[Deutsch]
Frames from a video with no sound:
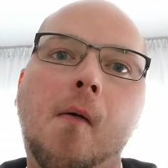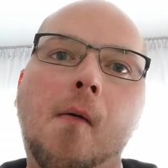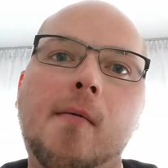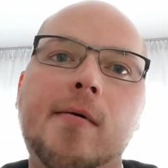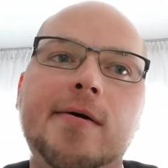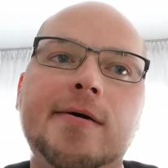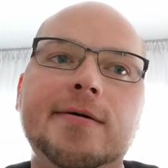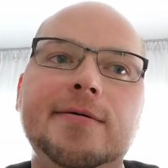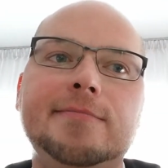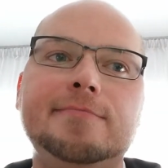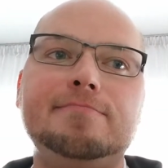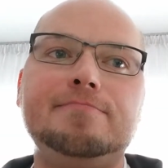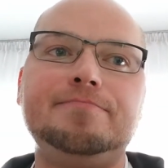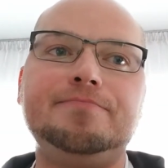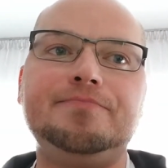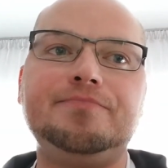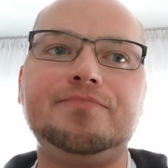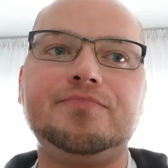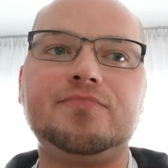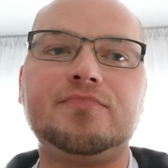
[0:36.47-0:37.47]

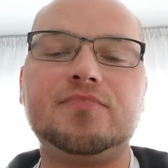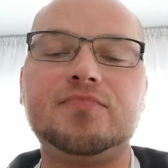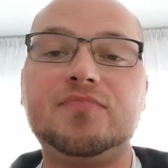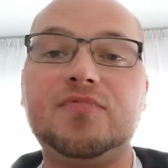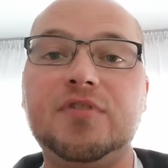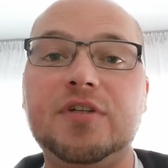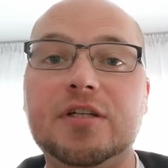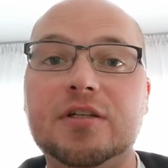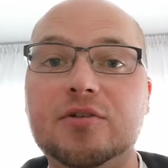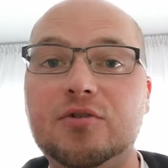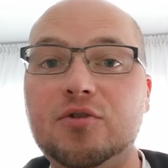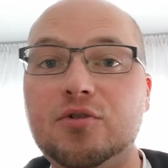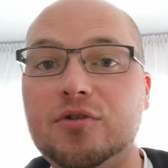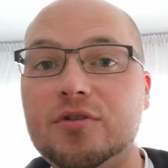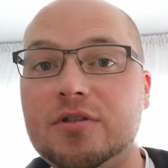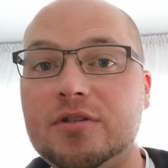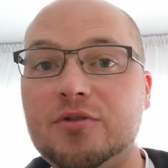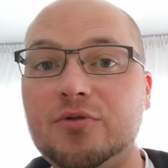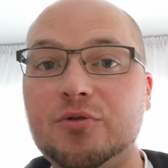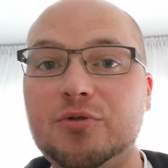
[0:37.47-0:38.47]
Ähm, viele Lü
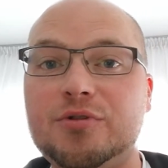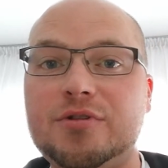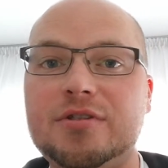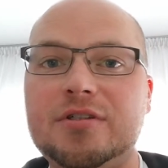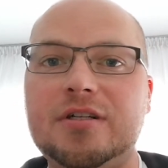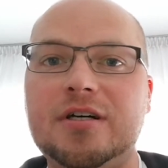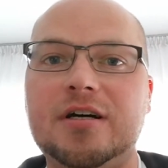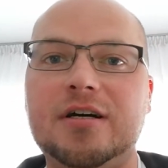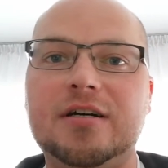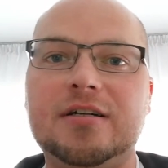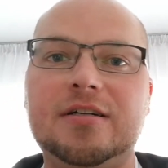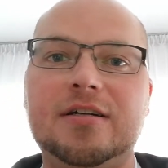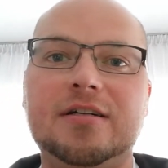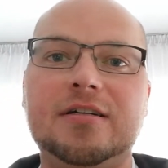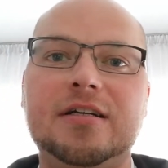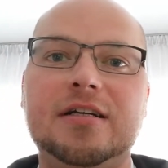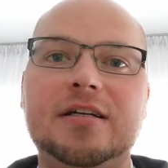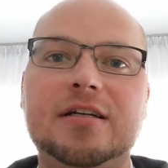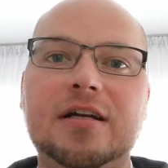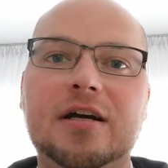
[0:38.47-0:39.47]
Grüße da an
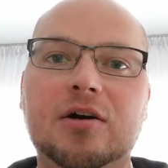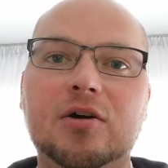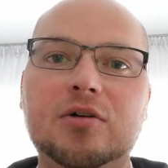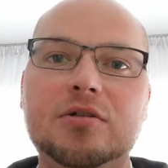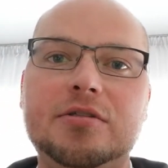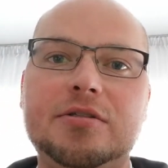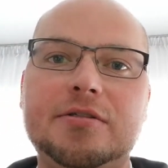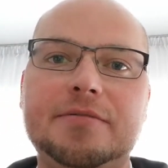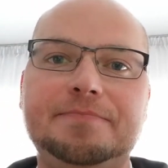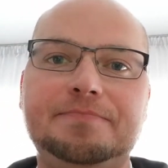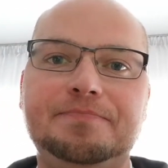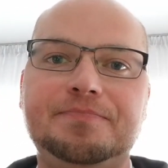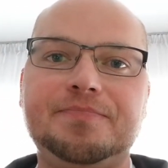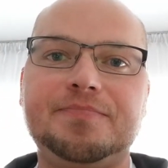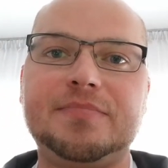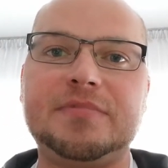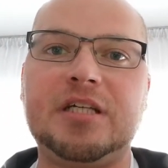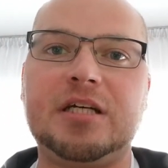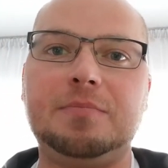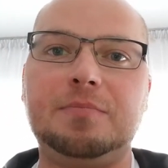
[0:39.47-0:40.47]
den Klaus,
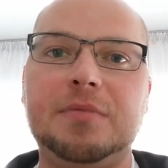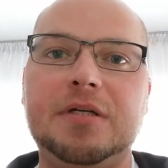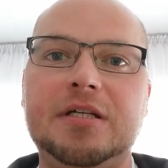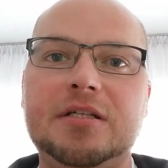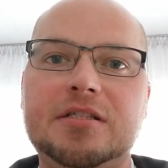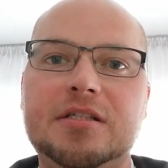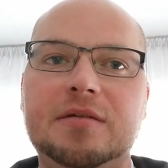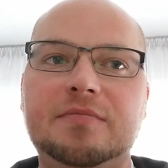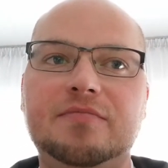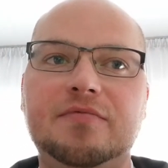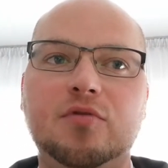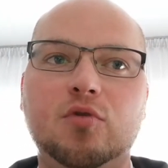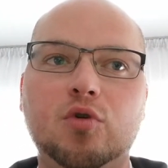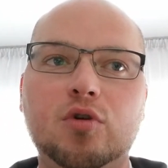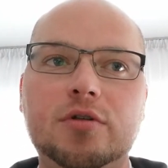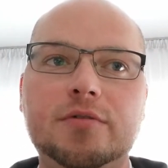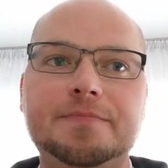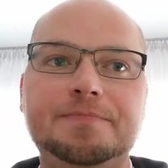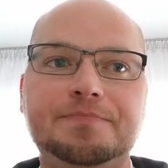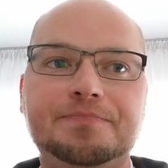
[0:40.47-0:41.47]
der hat mir das
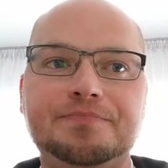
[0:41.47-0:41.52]
empfohlen.